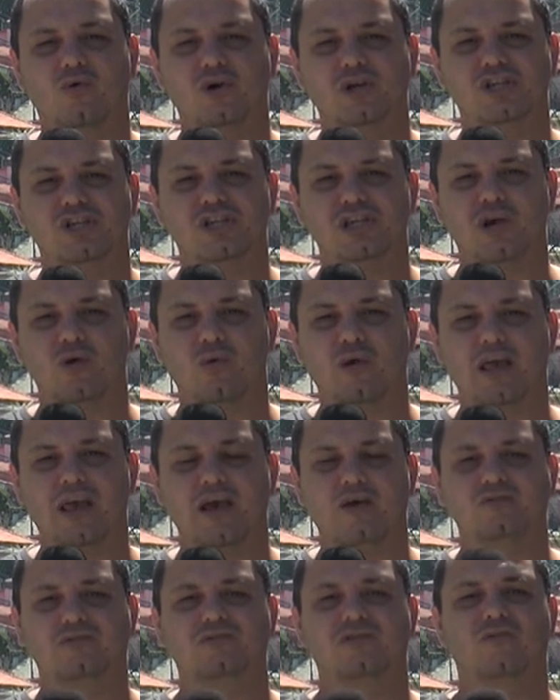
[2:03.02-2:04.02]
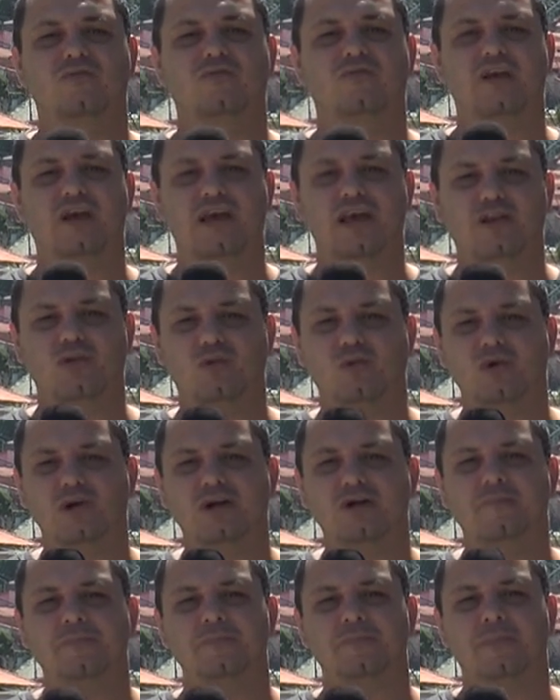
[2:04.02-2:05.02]
hoje eu quero ser um
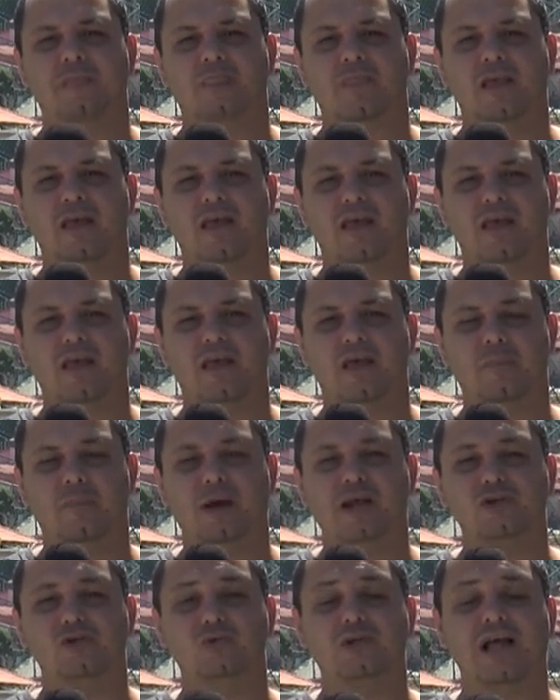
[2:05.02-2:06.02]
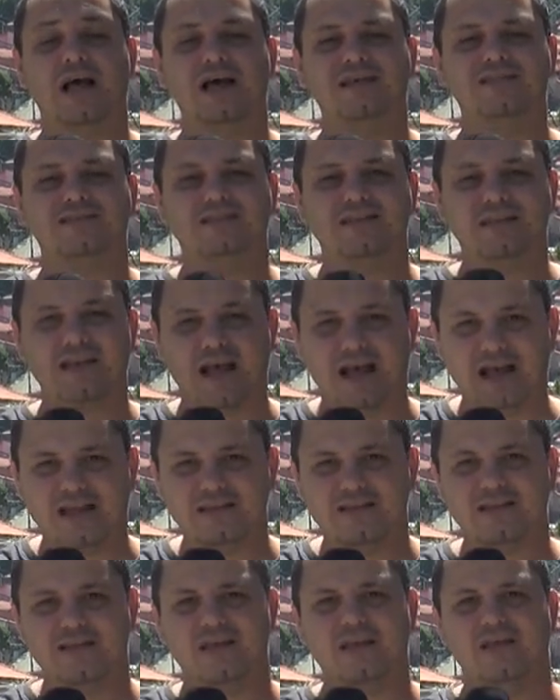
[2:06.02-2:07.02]
vereador é, para ajudar a
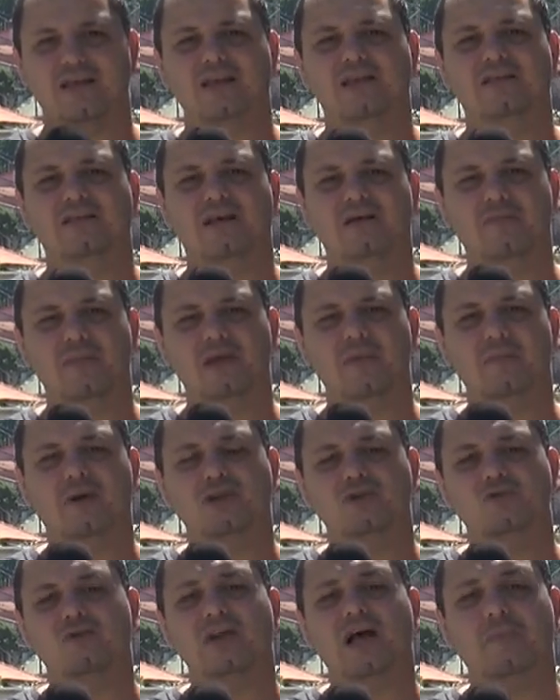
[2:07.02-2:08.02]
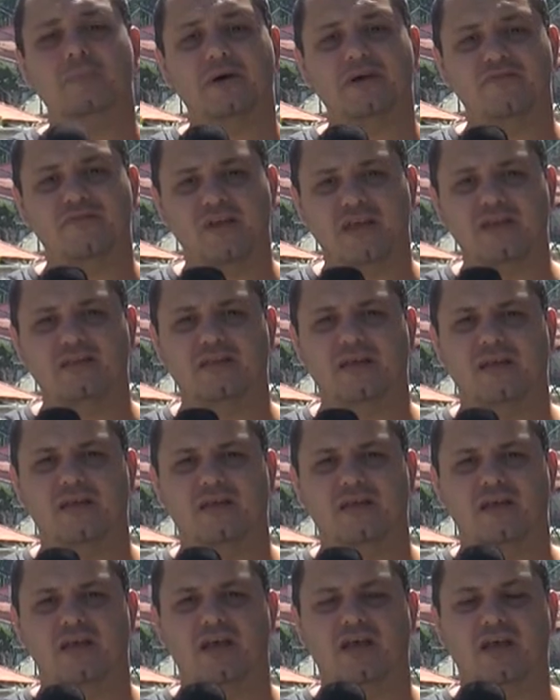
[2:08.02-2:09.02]
cidade e também para ajudar a prefeita.
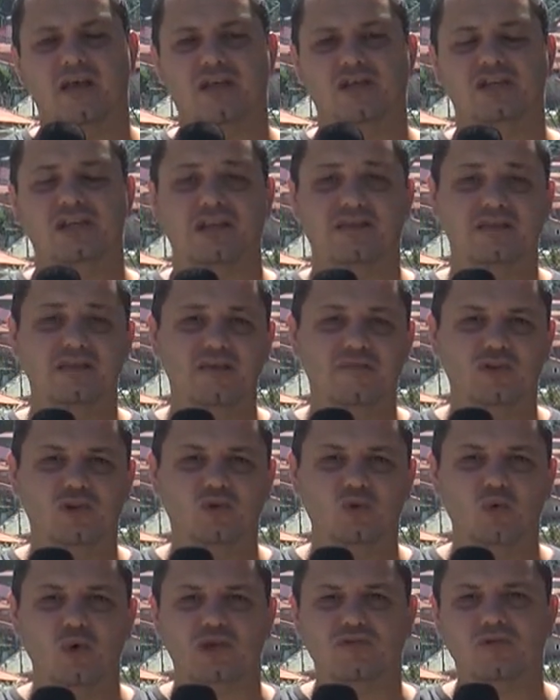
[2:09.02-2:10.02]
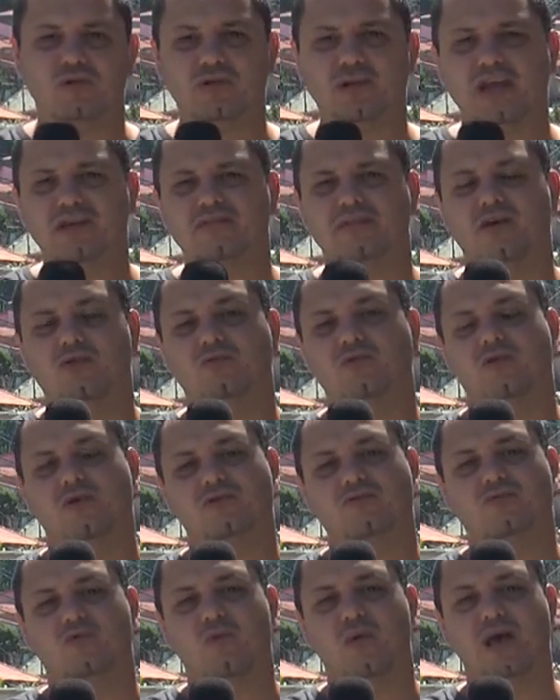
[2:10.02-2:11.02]
É, já tive duas ou três
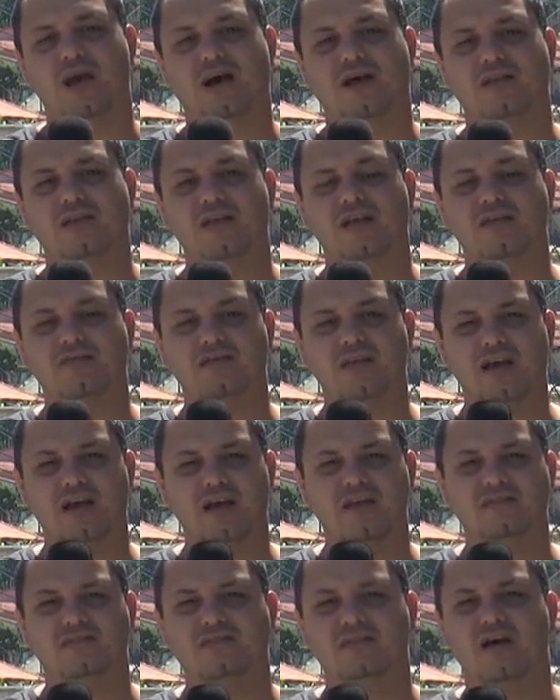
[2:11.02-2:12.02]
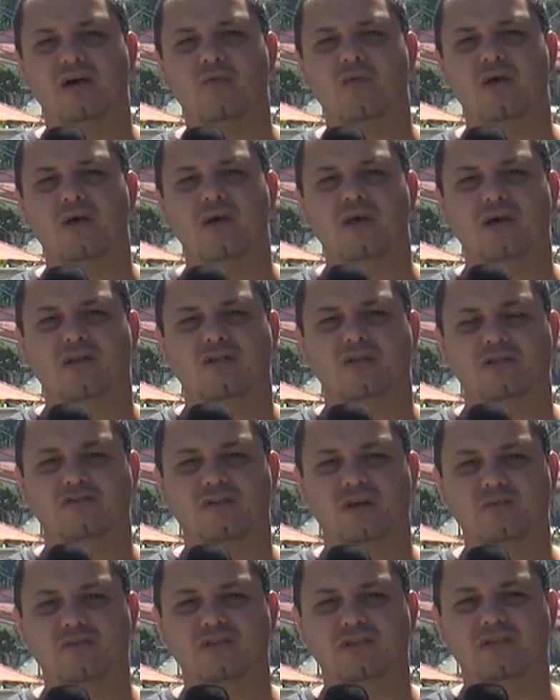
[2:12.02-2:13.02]
reuniões com ela desde a eleição. Nós
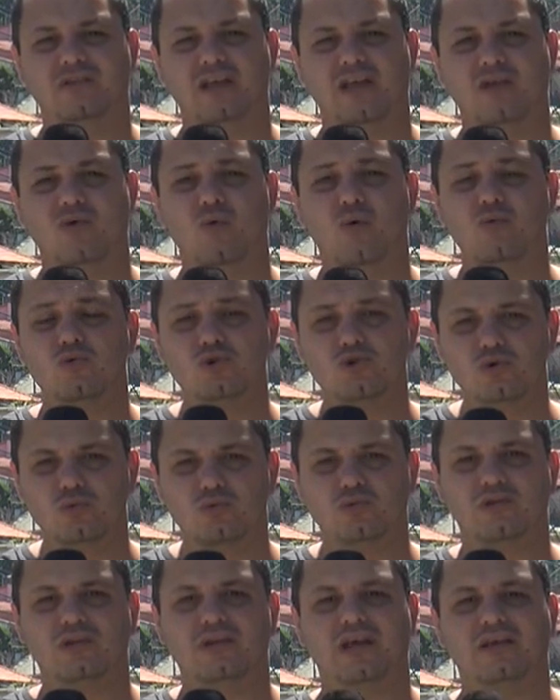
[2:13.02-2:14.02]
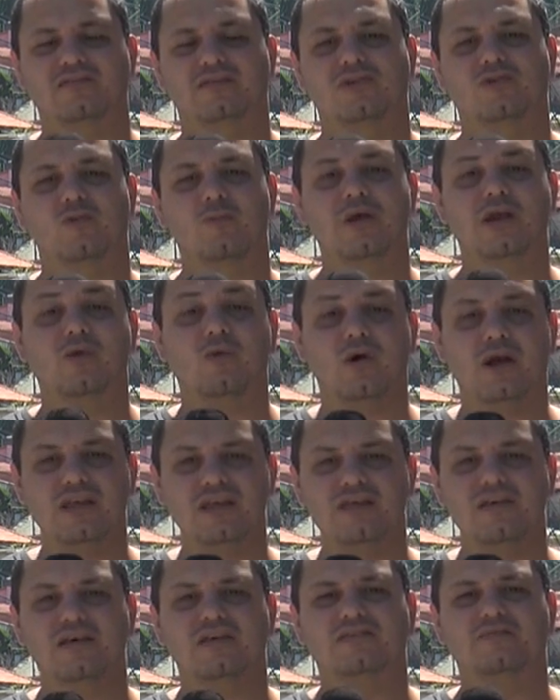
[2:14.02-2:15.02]
vamos estar em conjunto trazendo
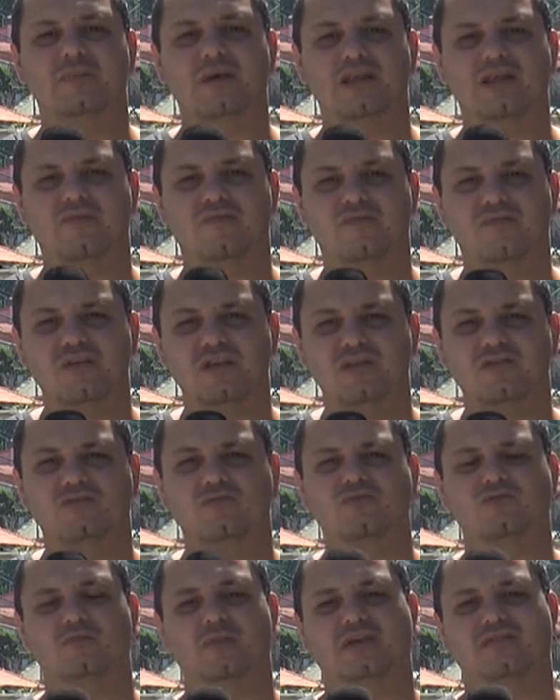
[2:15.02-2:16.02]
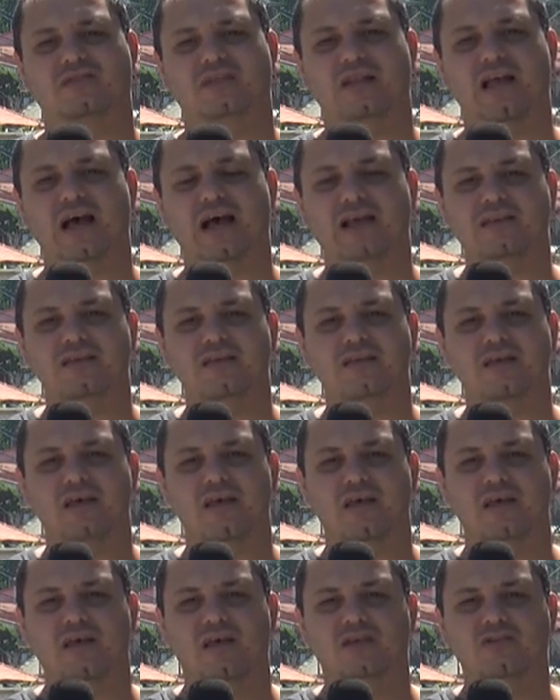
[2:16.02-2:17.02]
melhorias, benefícios para a cidade
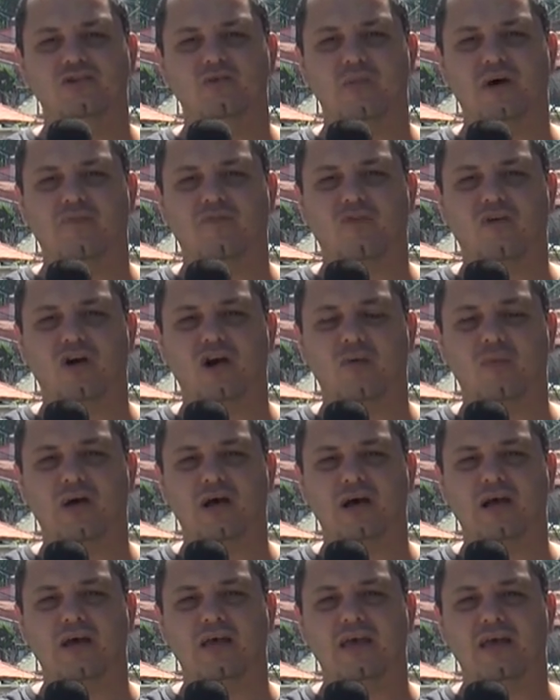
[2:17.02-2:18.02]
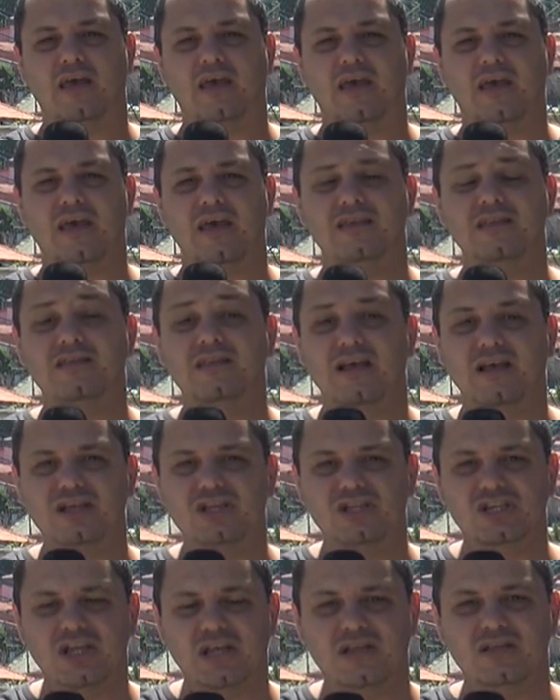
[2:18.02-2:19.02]
de uma forma é,
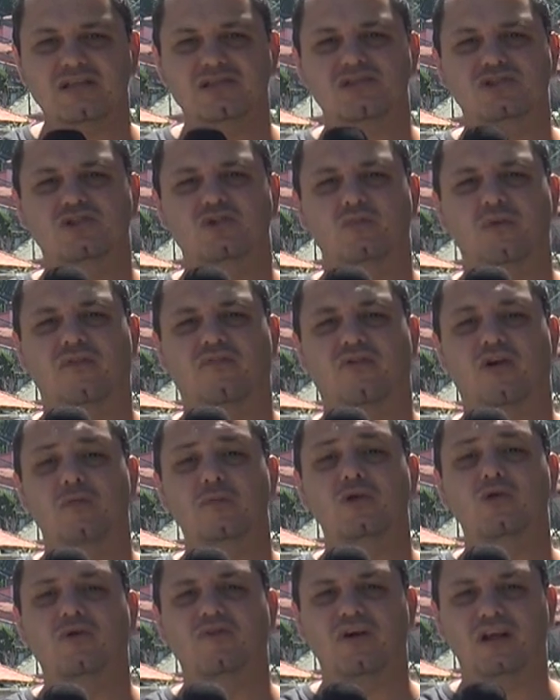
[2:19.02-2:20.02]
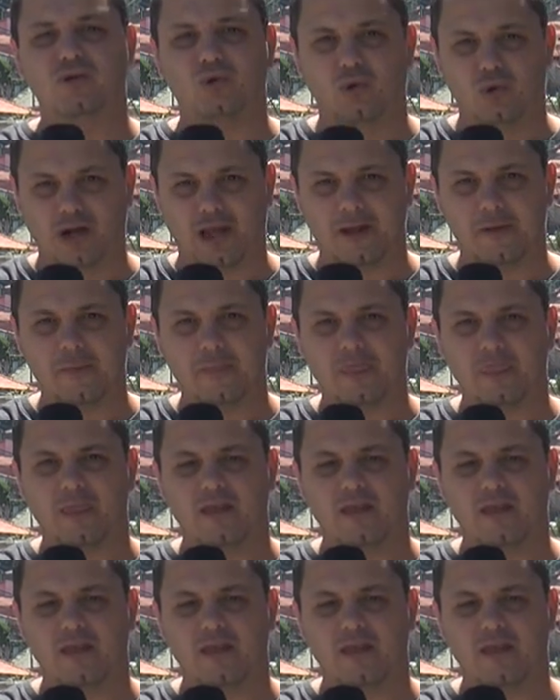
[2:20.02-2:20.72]
inteligente, de uma forma inovadora.